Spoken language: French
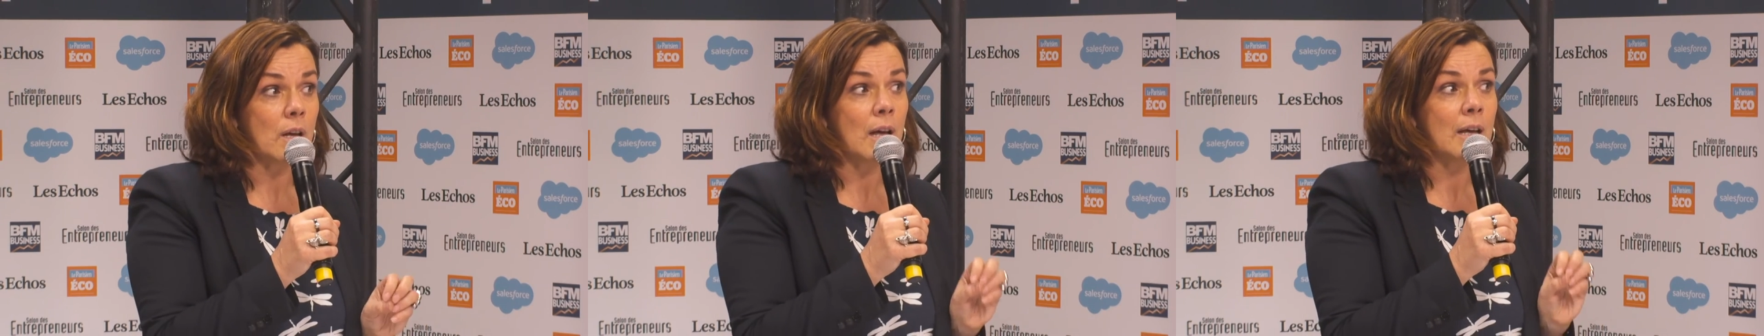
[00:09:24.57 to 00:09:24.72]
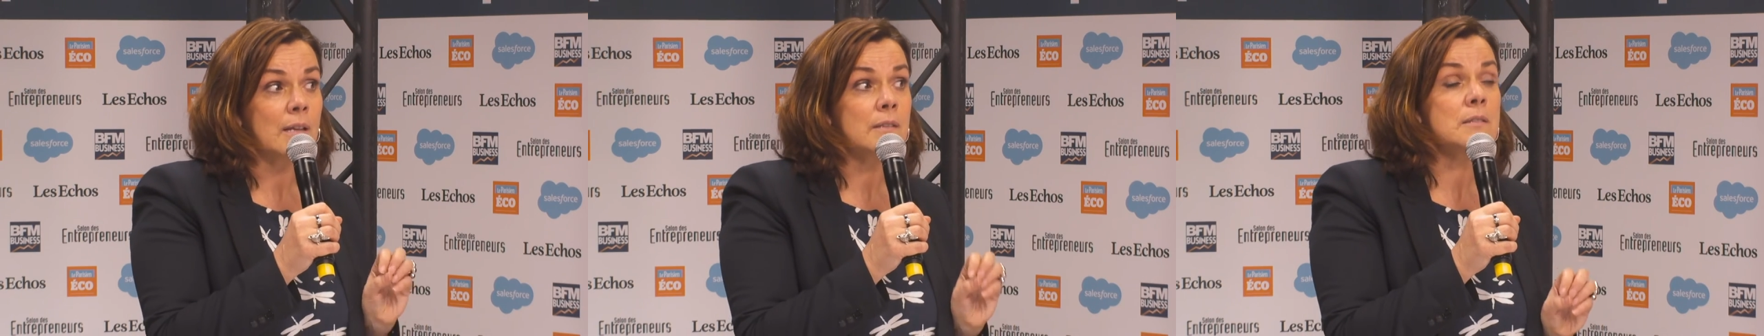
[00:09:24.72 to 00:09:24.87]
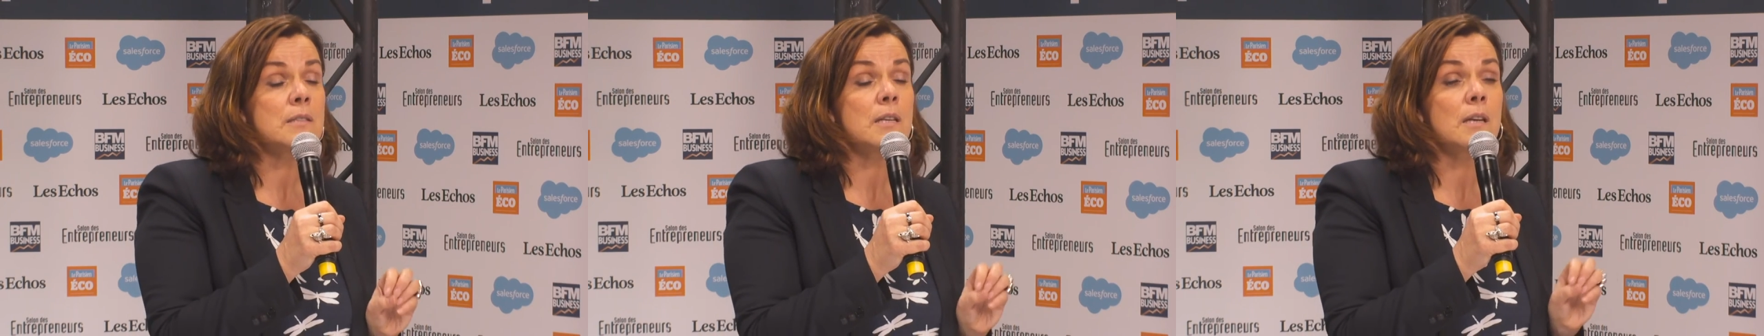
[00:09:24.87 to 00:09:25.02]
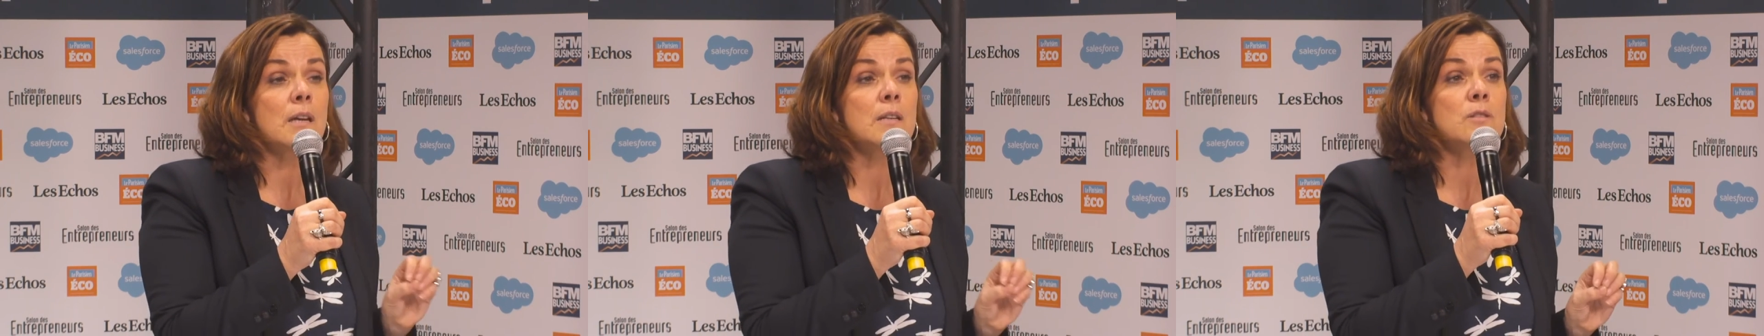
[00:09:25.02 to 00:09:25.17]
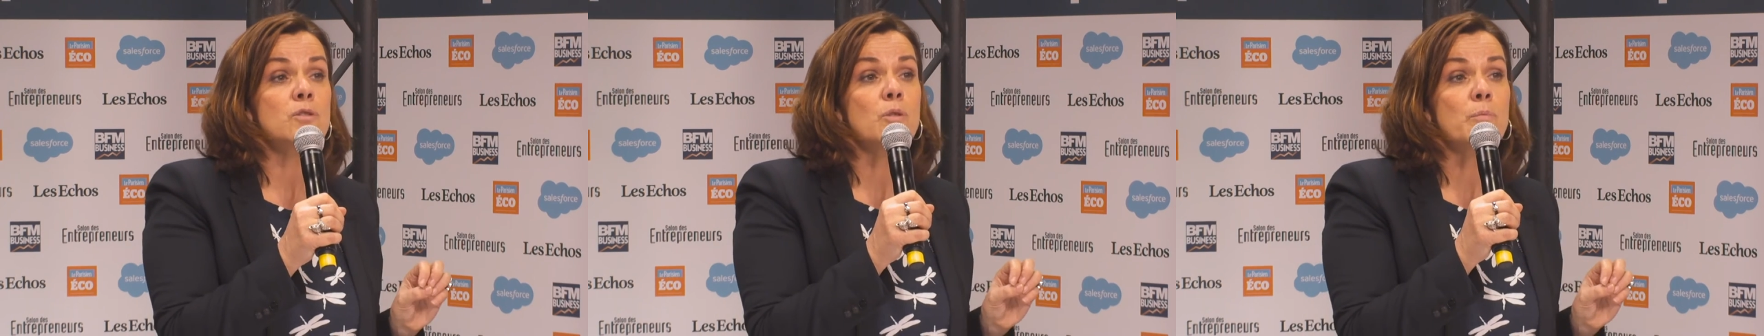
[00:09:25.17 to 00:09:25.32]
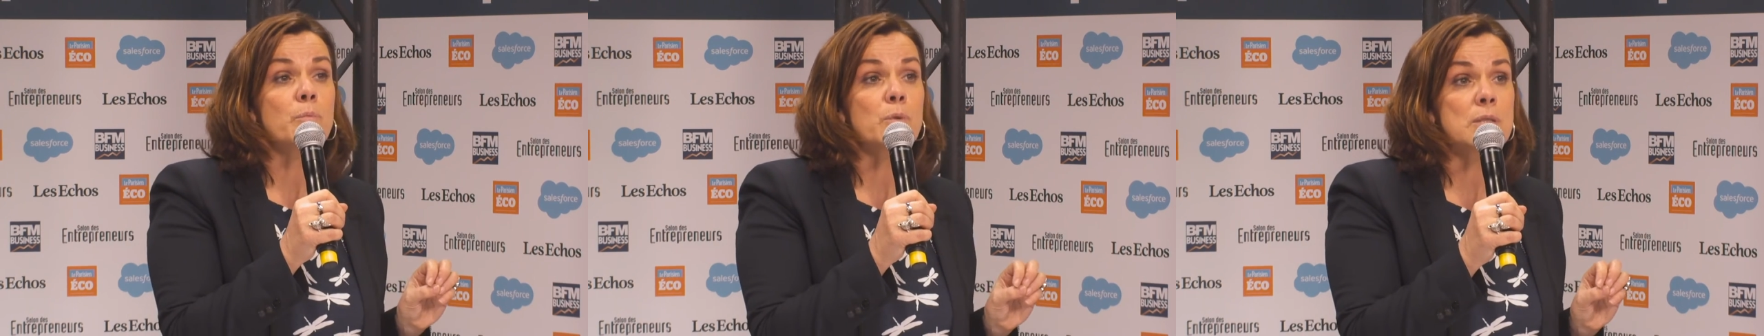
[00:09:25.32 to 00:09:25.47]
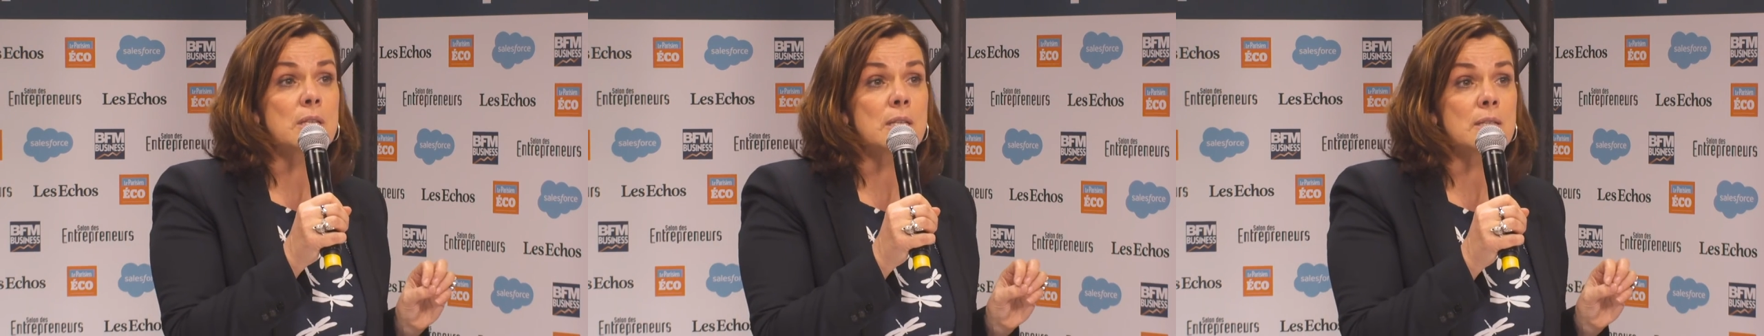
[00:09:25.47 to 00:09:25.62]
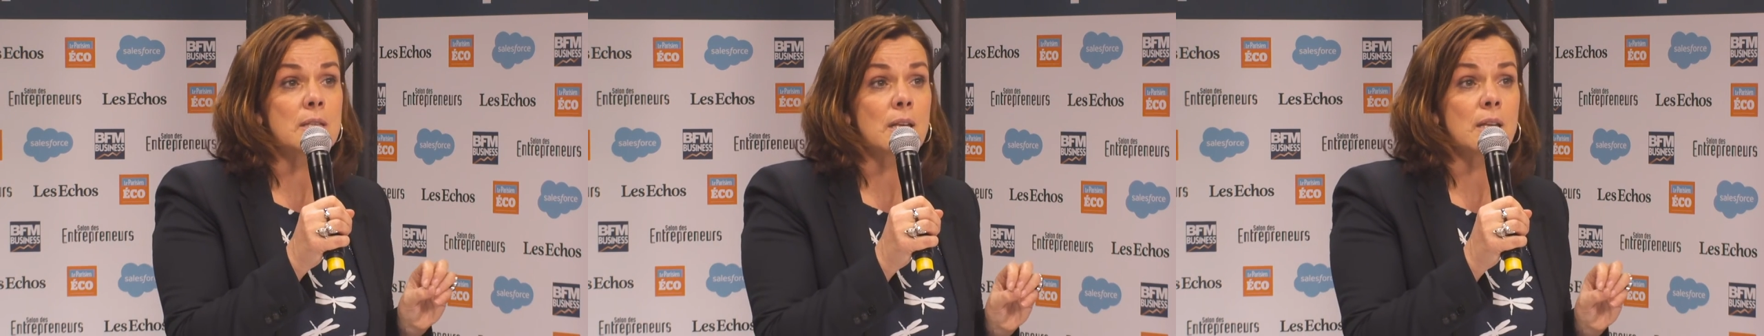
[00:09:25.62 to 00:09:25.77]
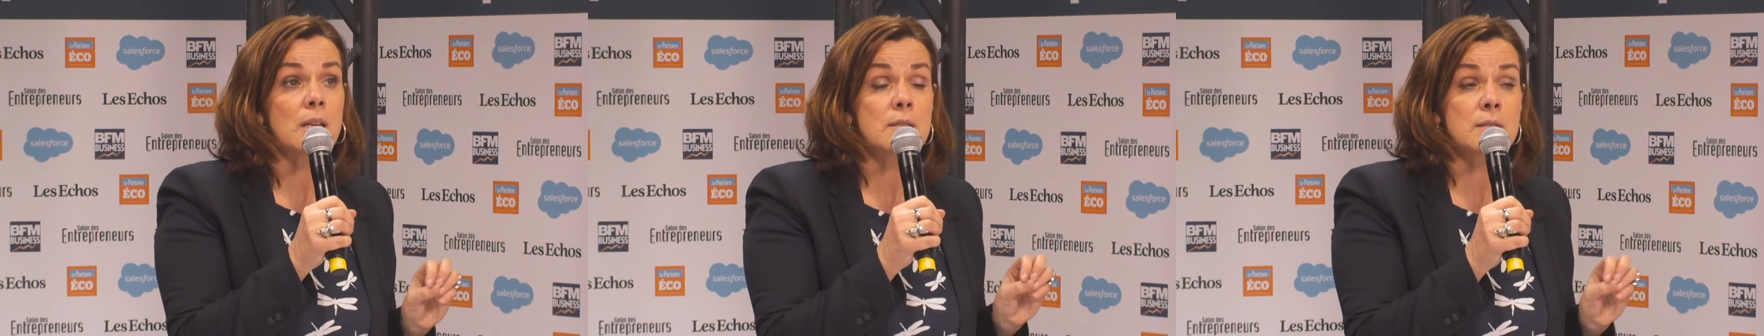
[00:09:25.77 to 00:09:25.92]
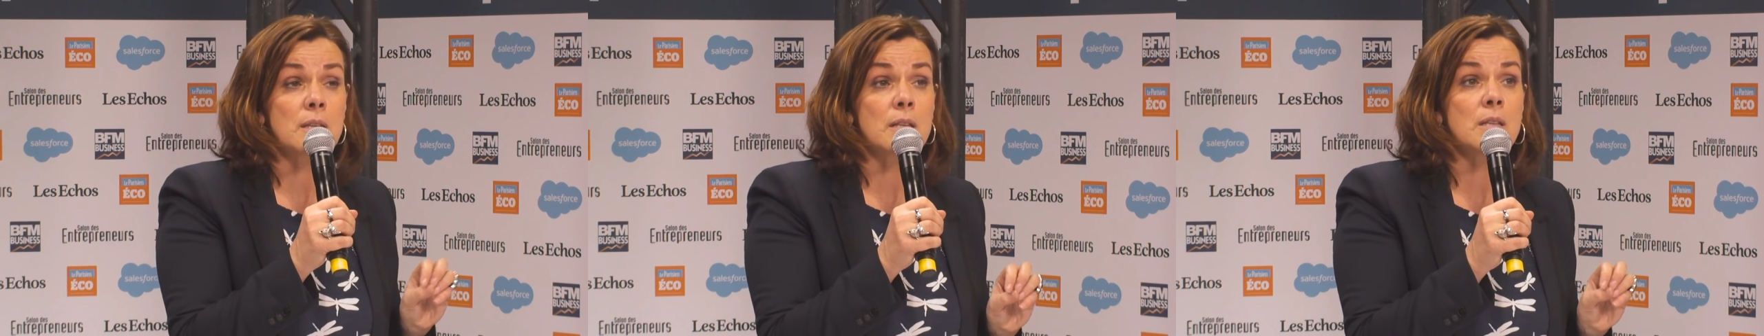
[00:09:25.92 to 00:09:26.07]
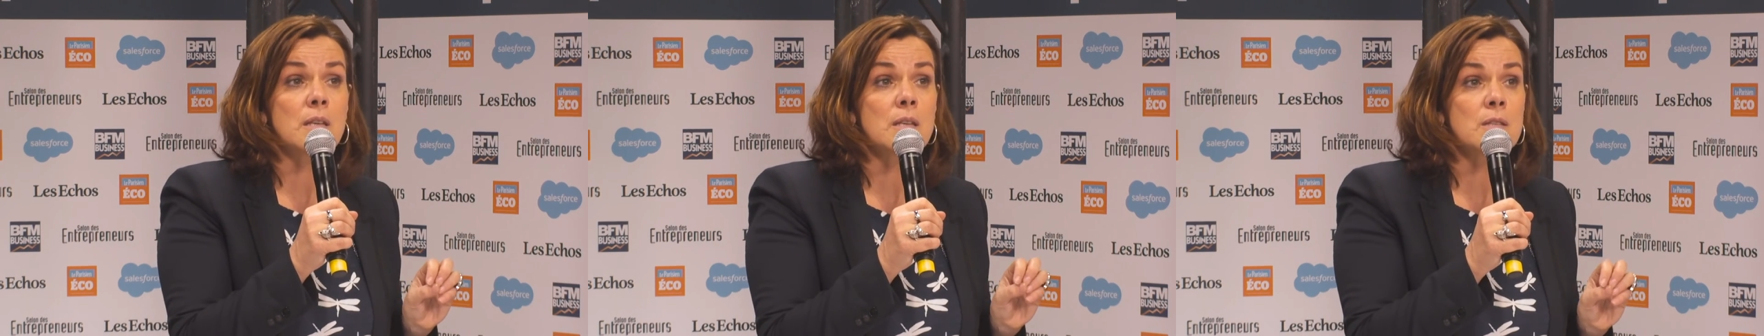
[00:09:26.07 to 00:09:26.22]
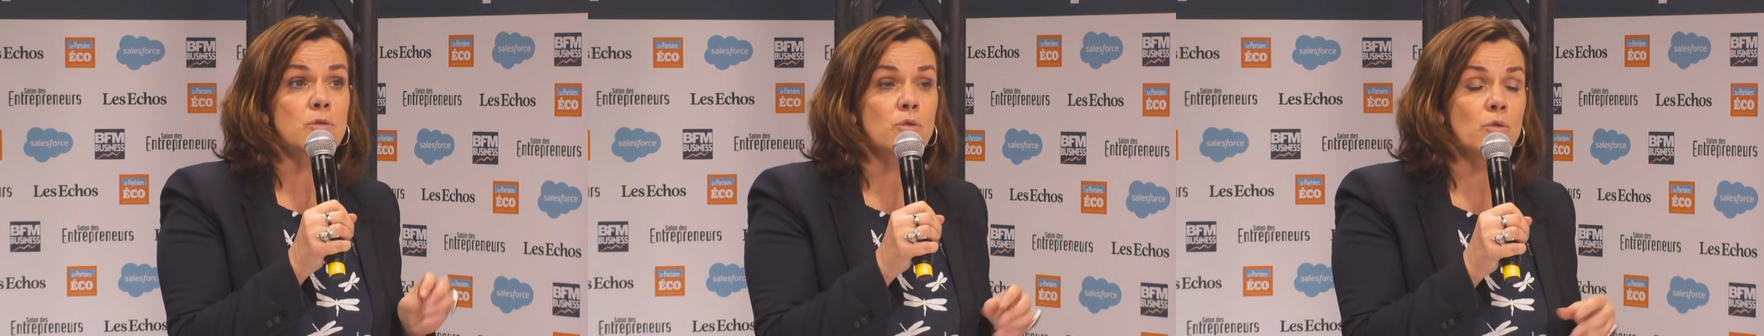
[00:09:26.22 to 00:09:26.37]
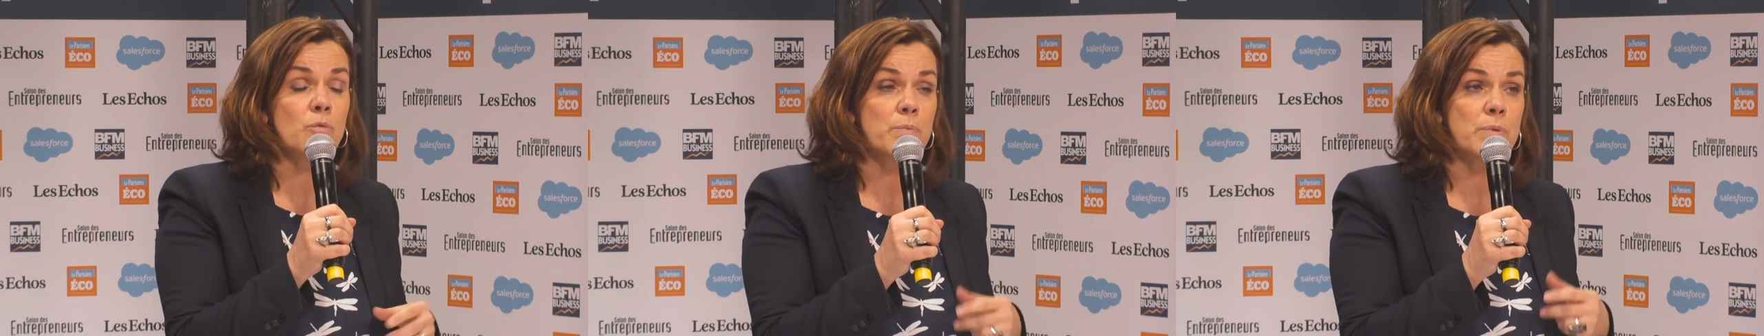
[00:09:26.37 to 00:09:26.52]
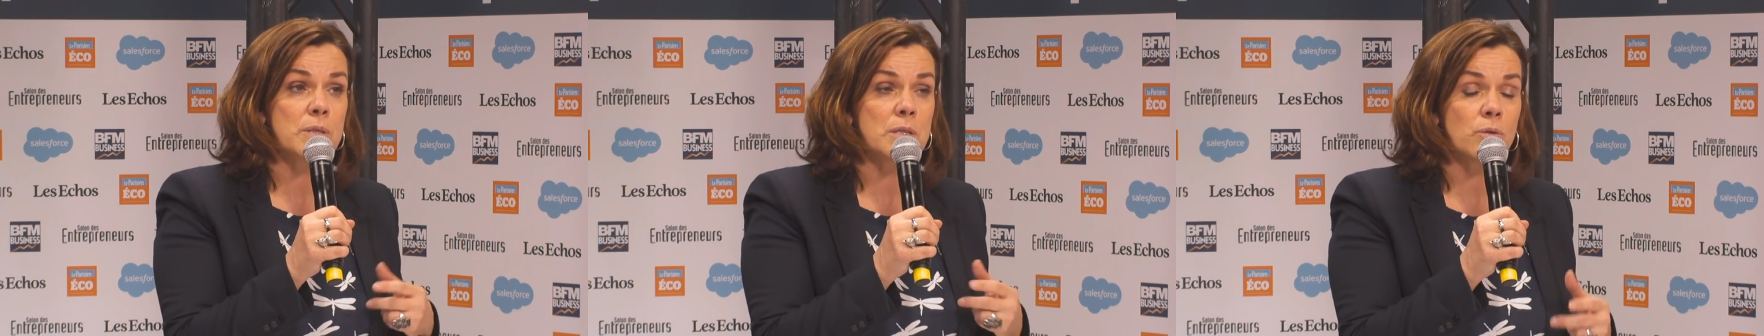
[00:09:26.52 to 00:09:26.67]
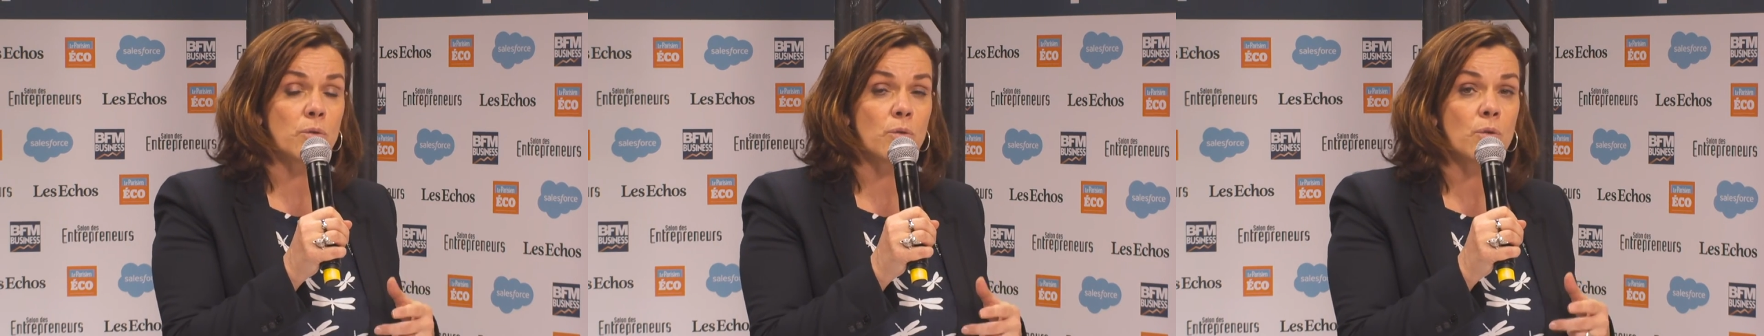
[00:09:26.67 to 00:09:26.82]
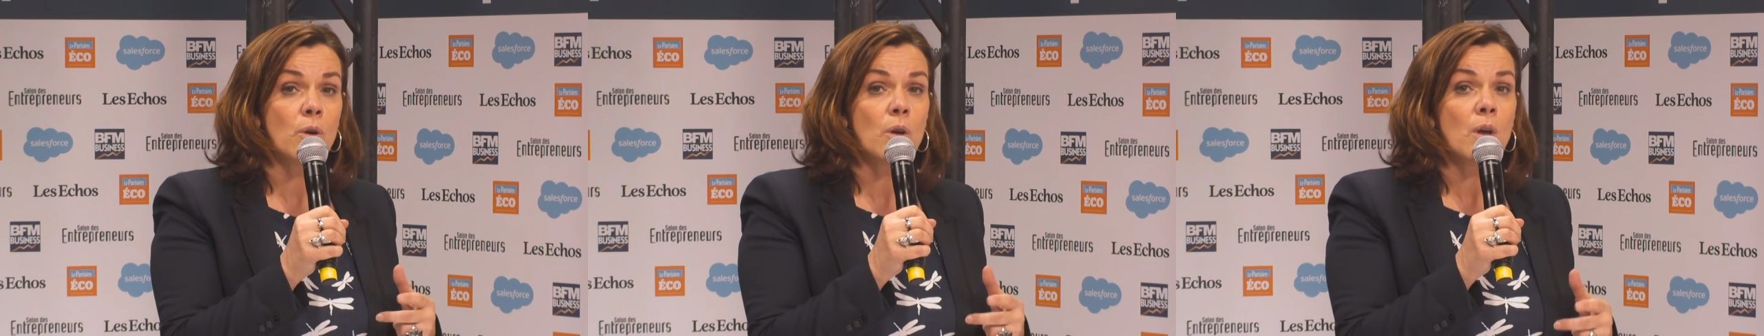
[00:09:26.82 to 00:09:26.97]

a intérêt de se poser cette question, puisque